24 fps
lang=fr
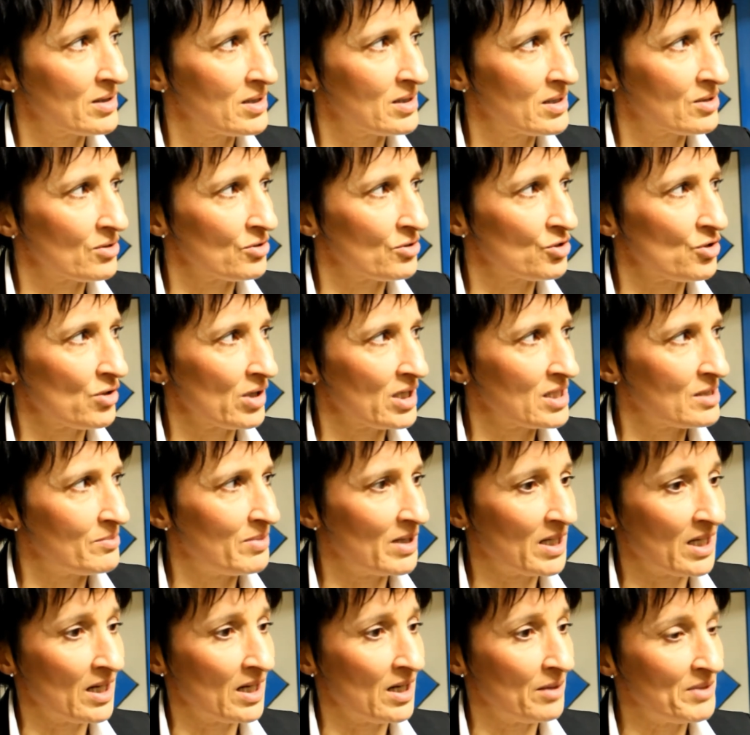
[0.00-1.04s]
C'est mm. ce que je leur
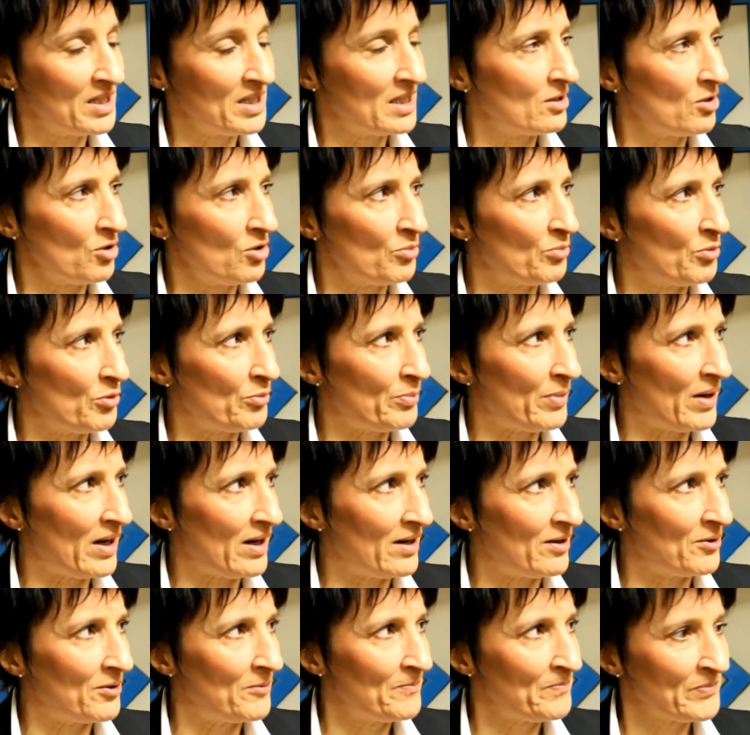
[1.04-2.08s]
expliquais à la mi-temps. On peut
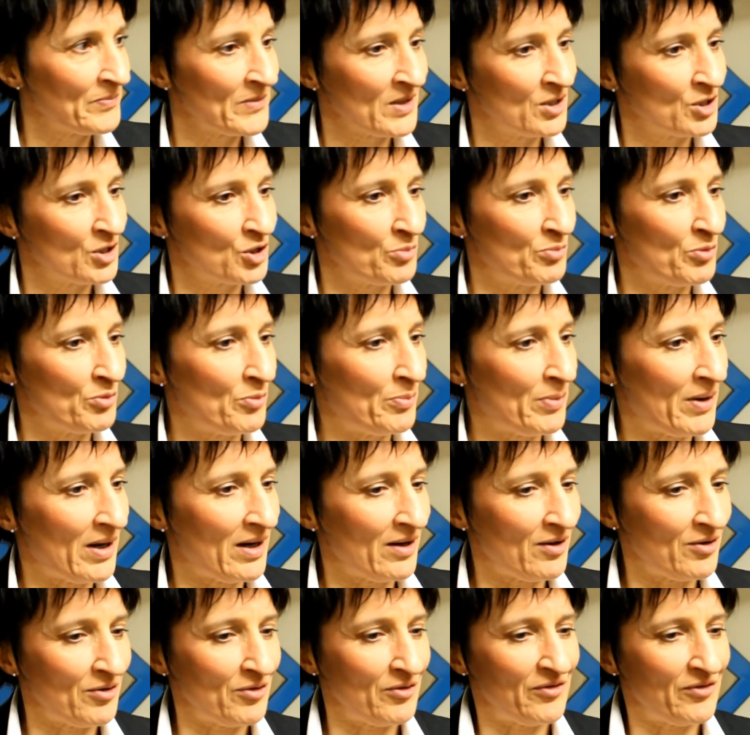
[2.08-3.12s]
pas je peux
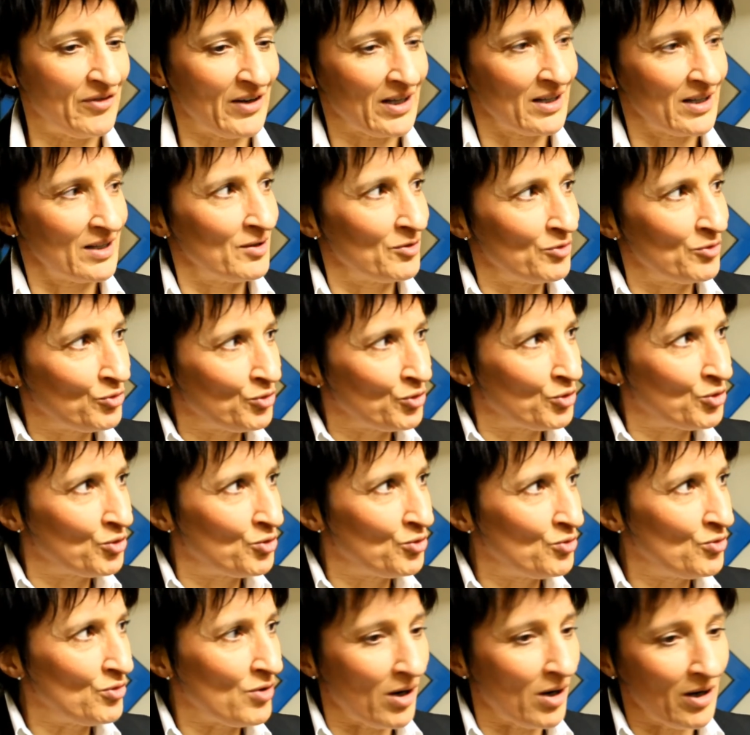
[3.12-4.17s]
pas euh, faire du
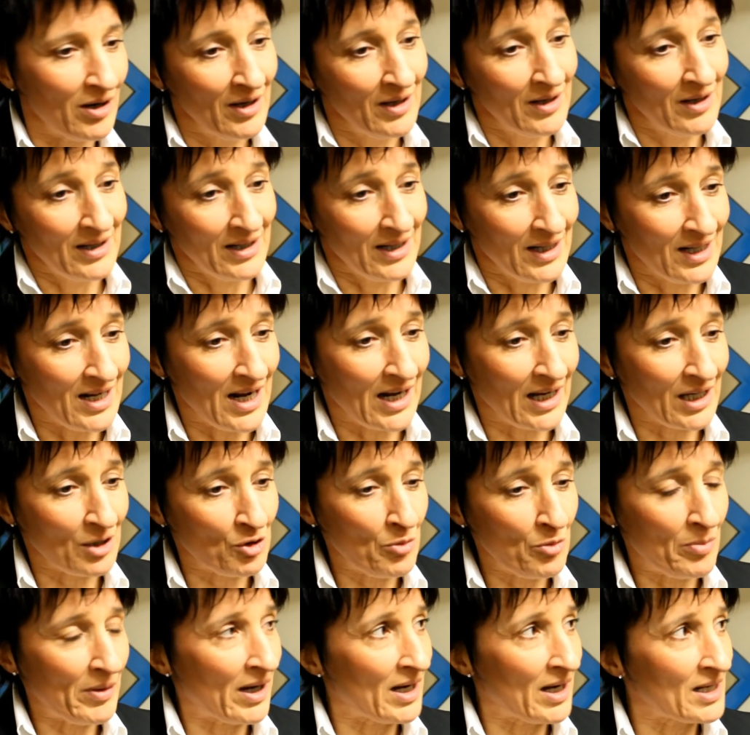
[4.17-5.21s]
cours et de la
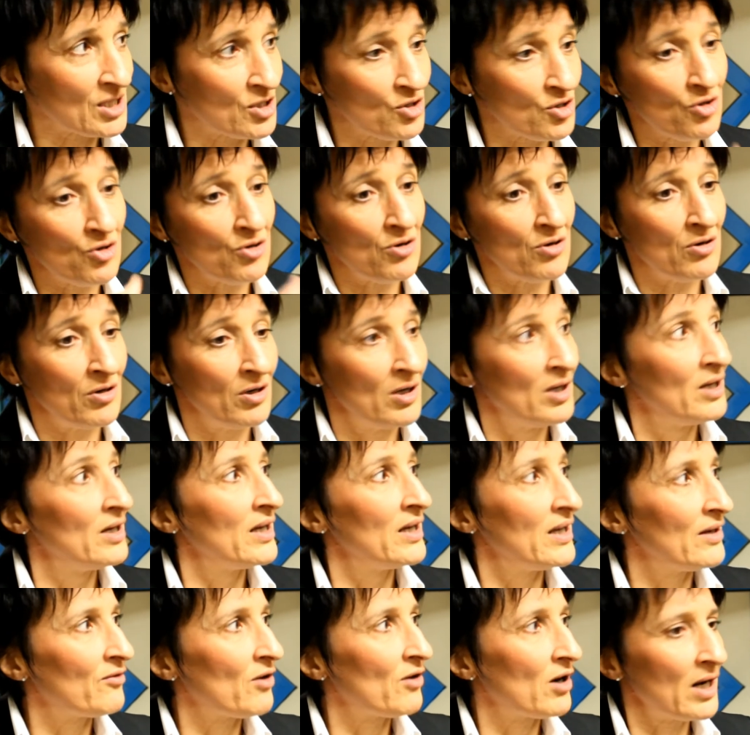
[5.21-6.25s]
récupération.
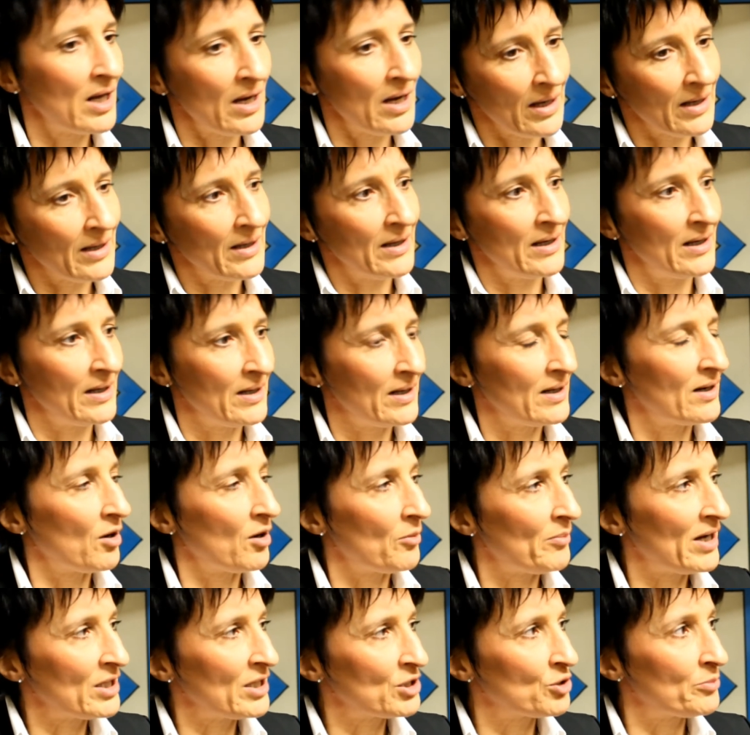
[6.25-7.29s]
Et voilà, et
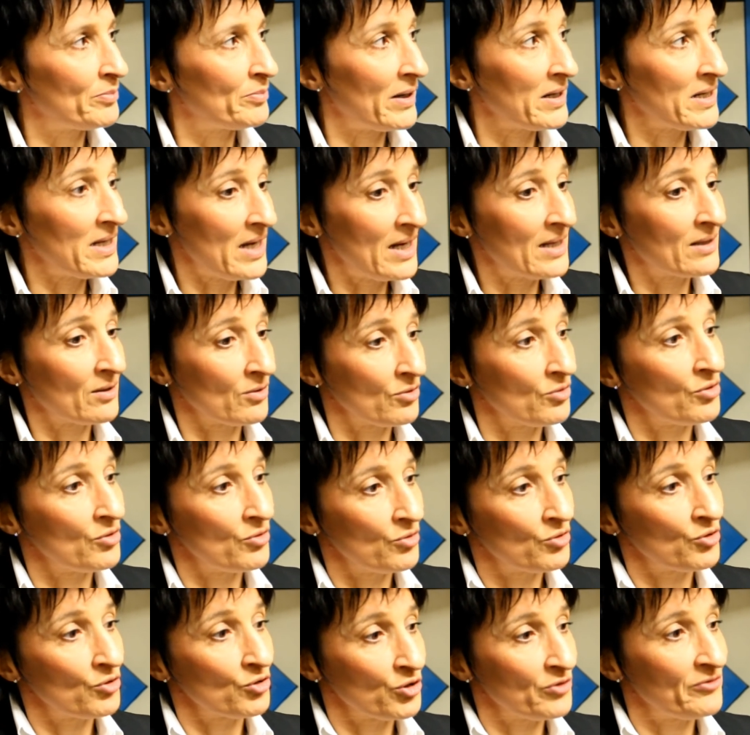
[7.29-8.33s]
en match, pas y être.
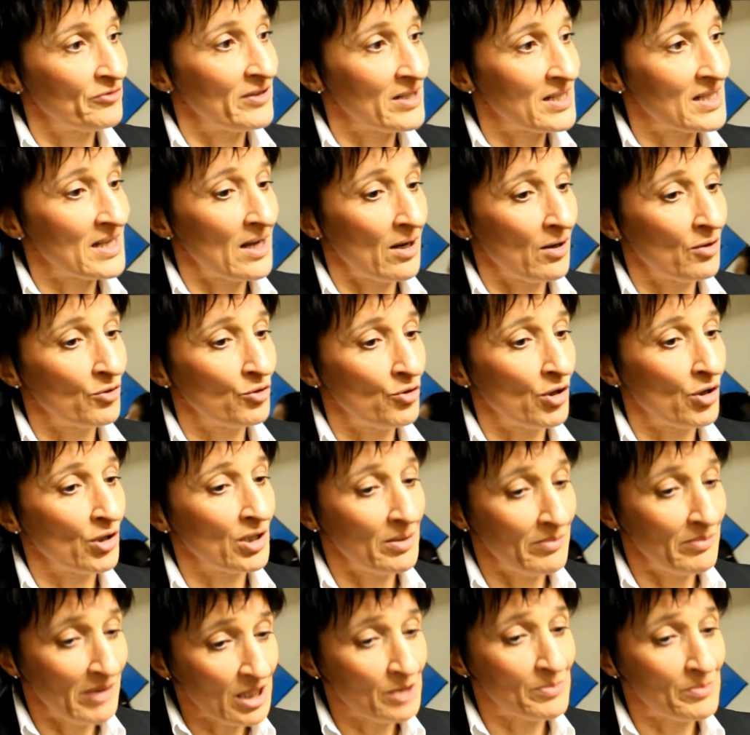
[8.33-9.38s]
Euh, je fais ça en dehors
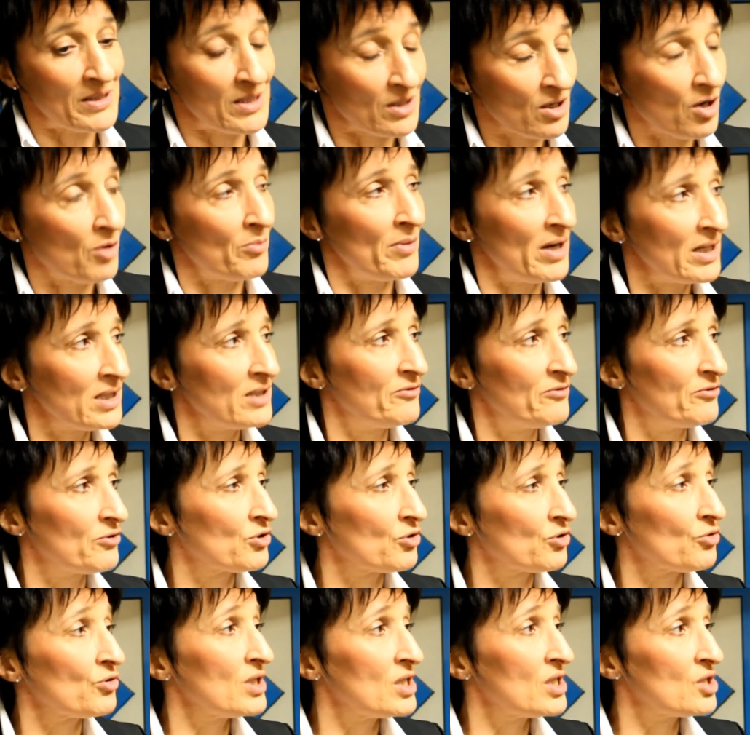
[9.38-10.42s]
des matchs parce qu'en match, il faut
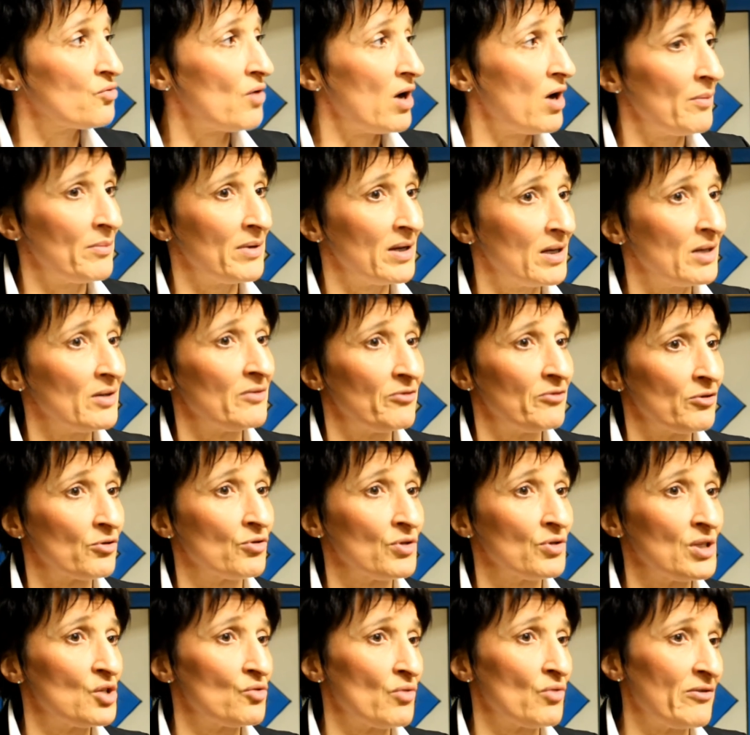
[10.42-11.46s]
qu'on y soit, mais il faut
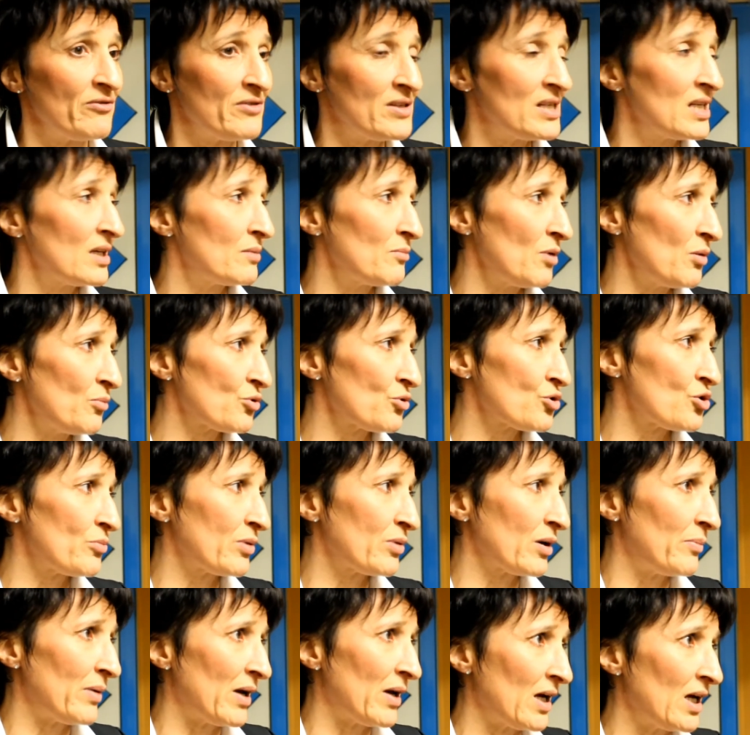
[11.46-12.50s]
qu'on y soit physiquement pour se mm.
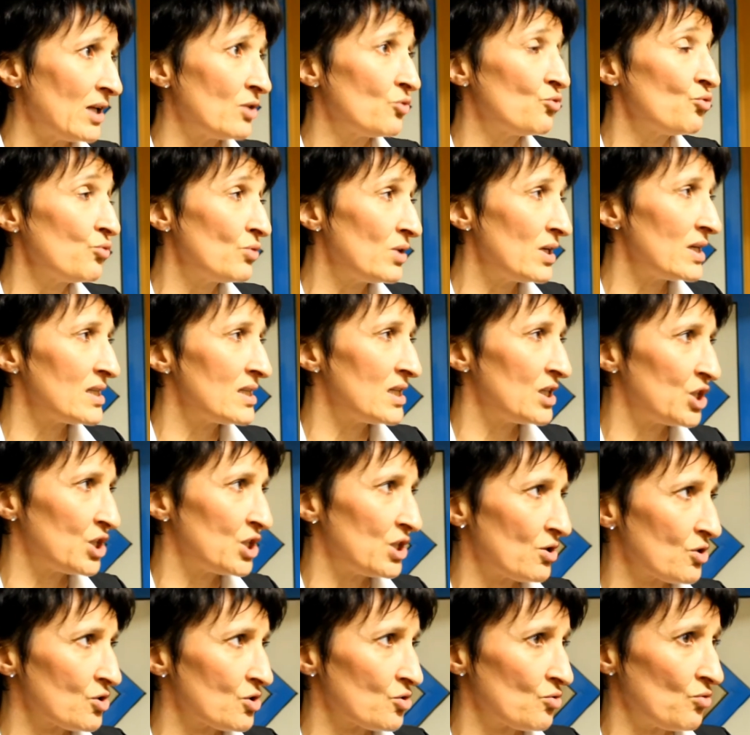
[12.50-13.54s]
préparer à toutes les
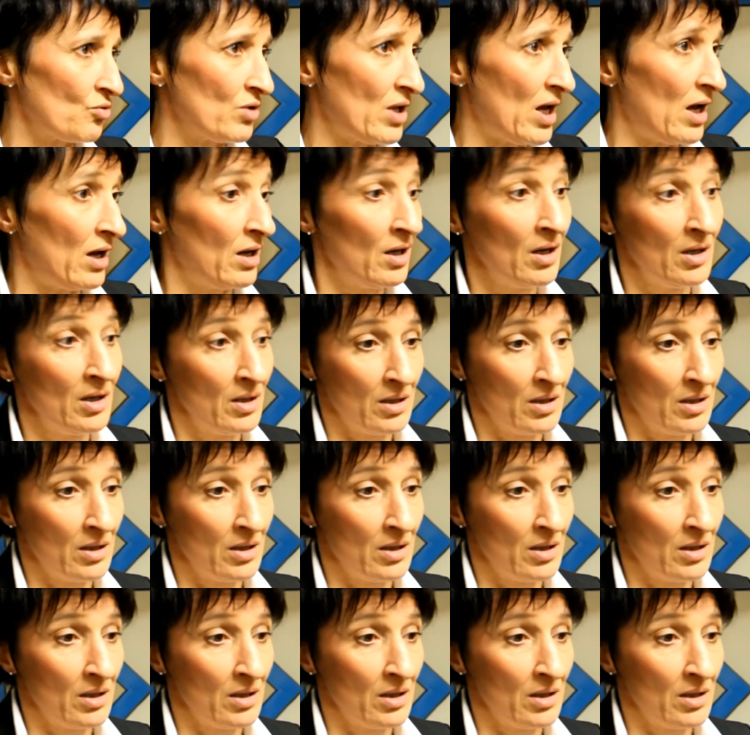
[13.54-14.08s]
échéances qu'on a.